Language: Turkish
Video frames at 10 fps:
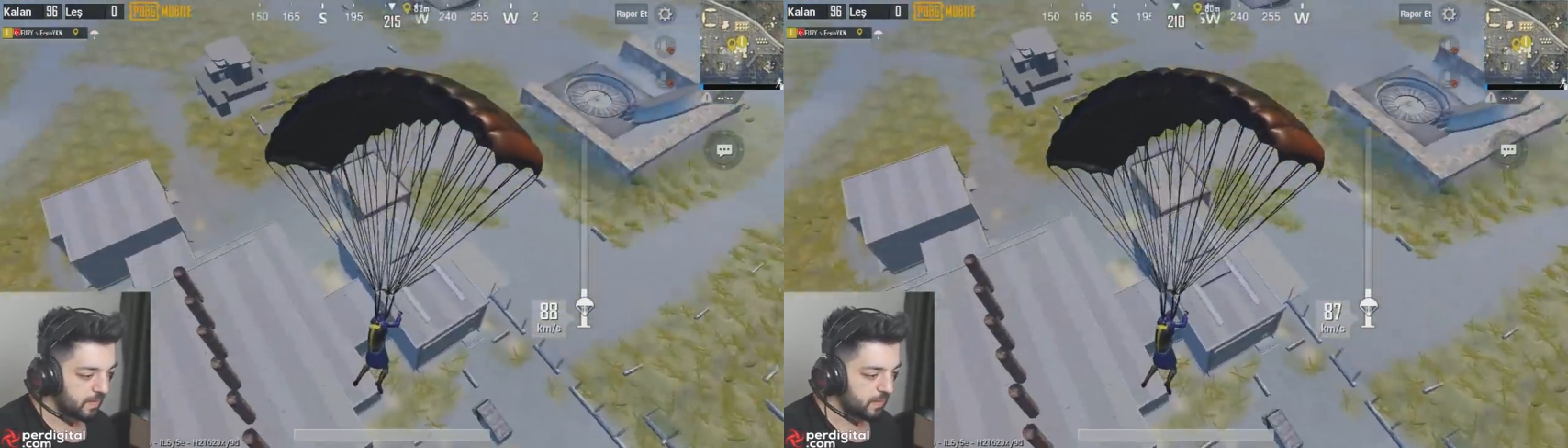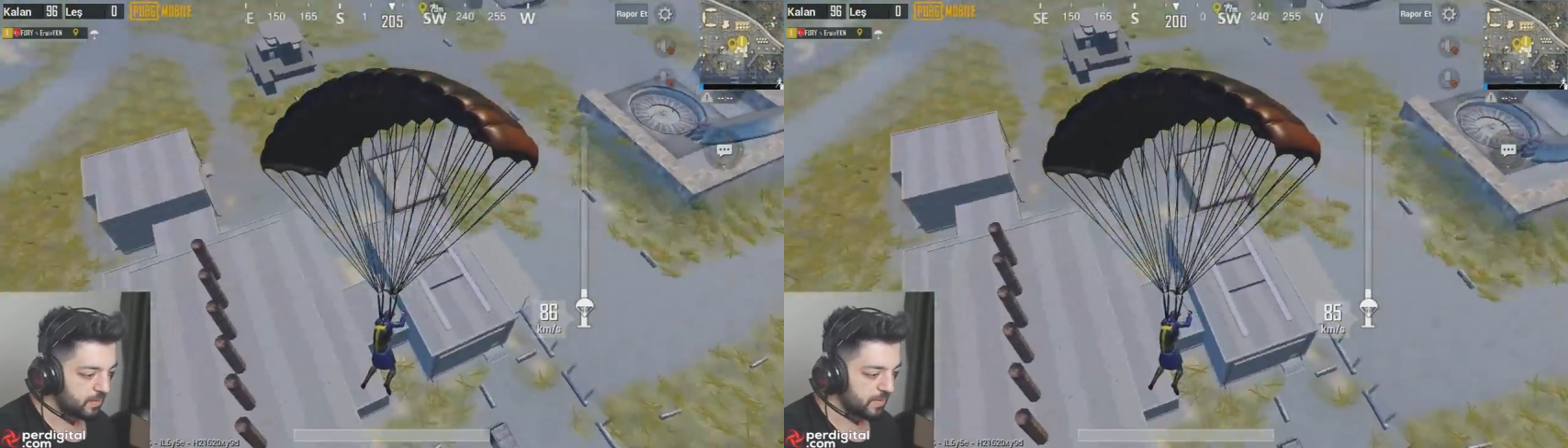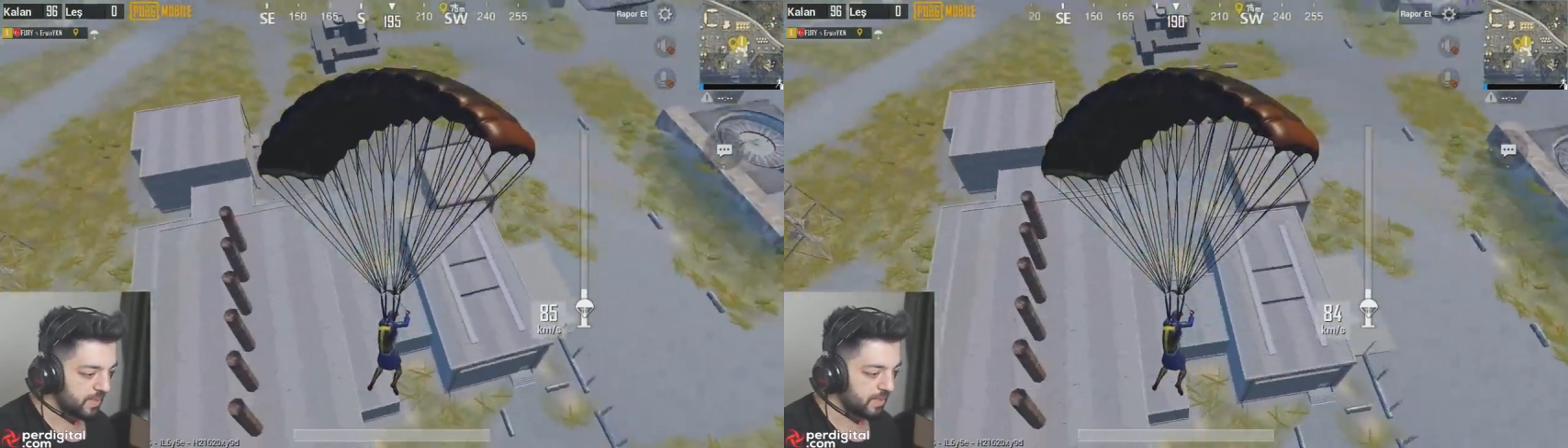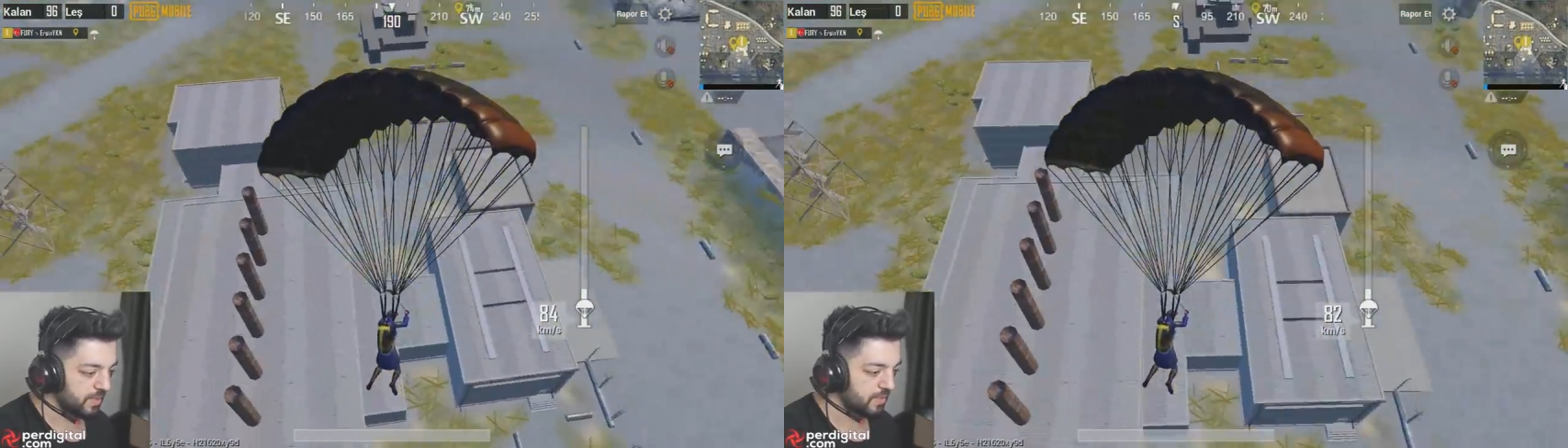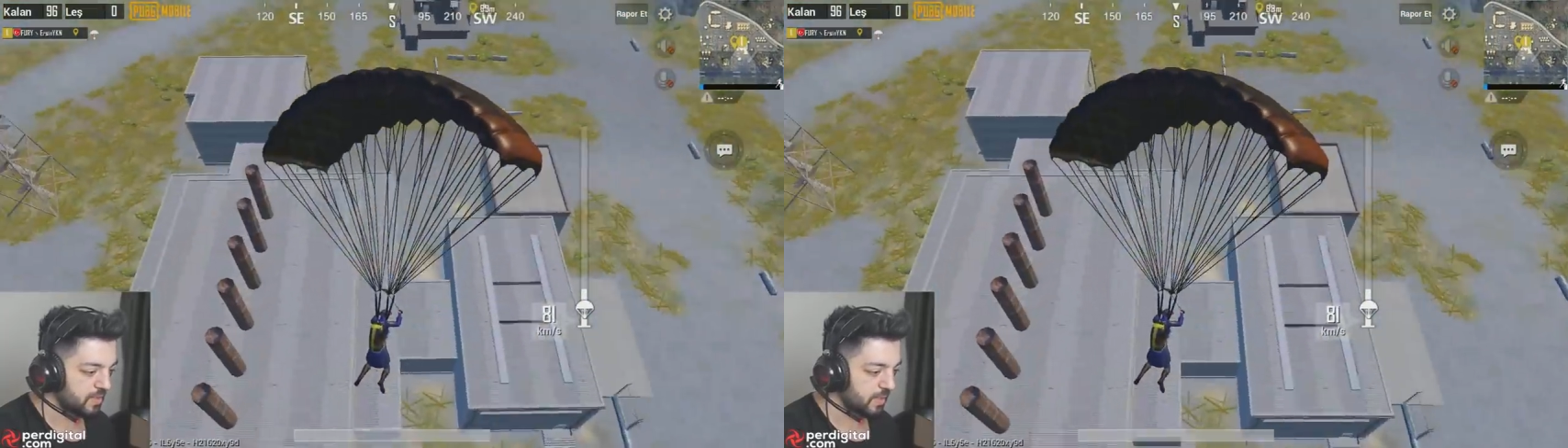
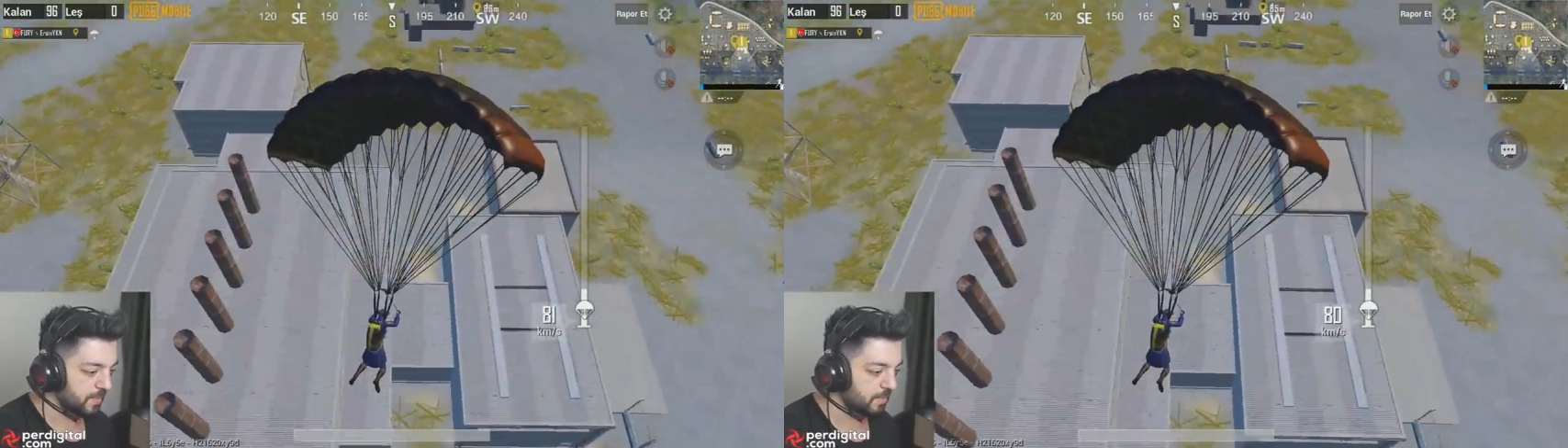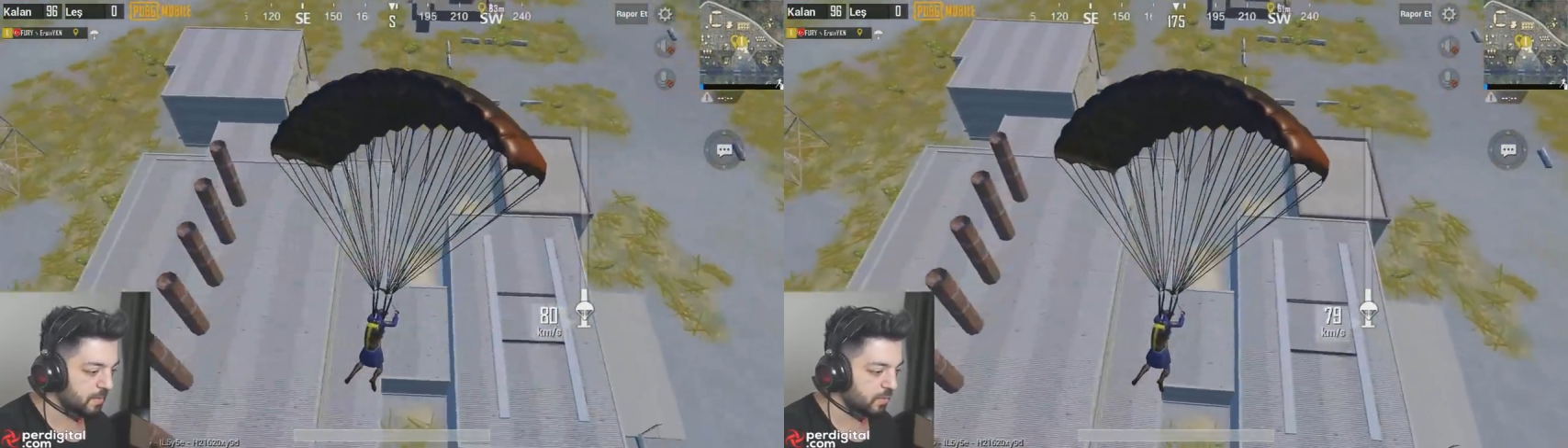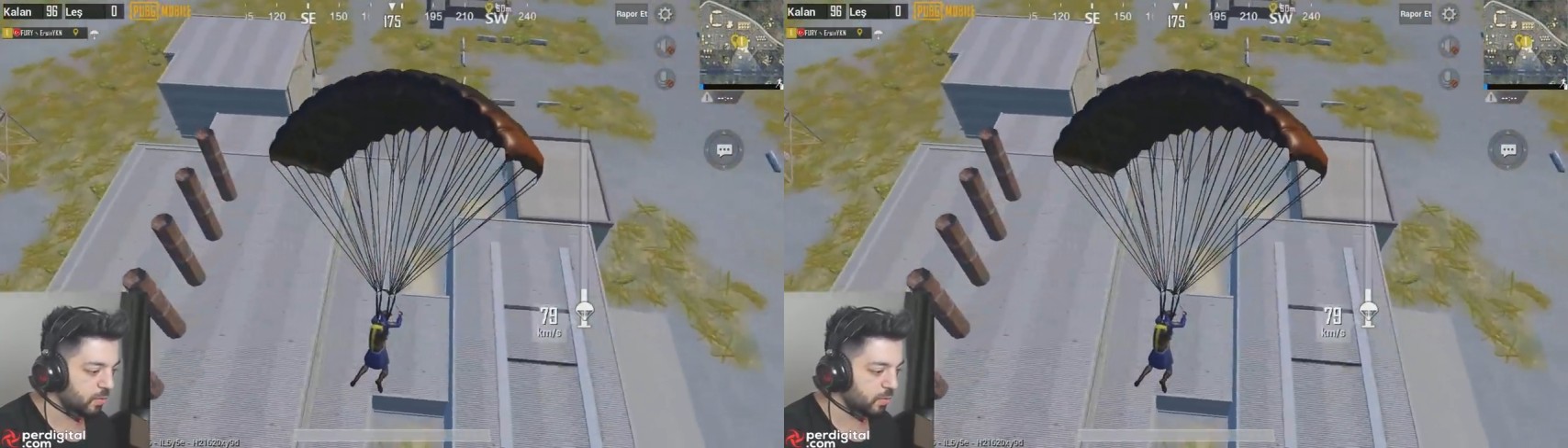Örneğin tepemde